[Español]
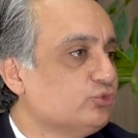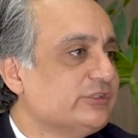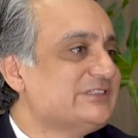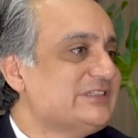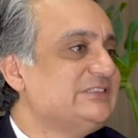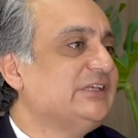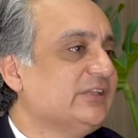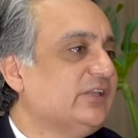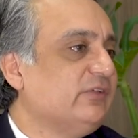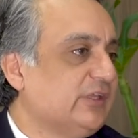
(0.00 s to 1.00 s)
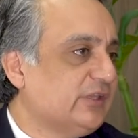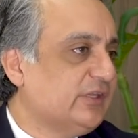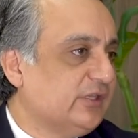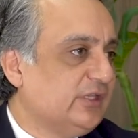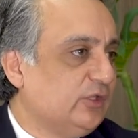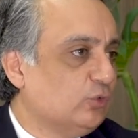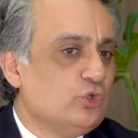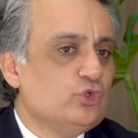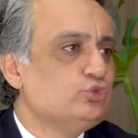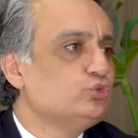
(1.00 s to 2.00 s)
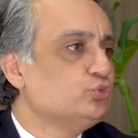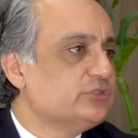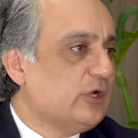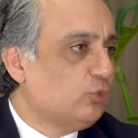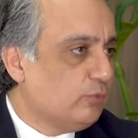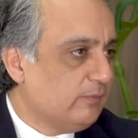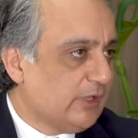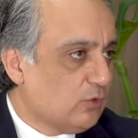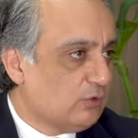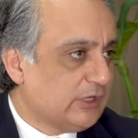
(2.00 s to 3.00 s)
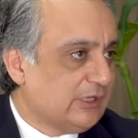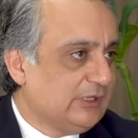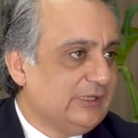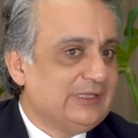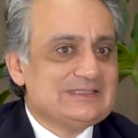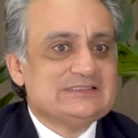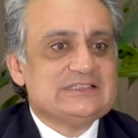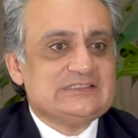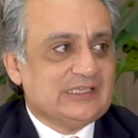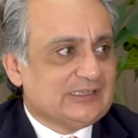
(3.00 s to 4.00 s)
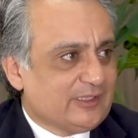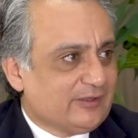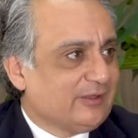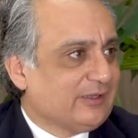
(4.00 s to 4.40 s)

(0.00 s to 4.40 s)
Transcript: usted se siente bien atendido, su salud mejora, se siente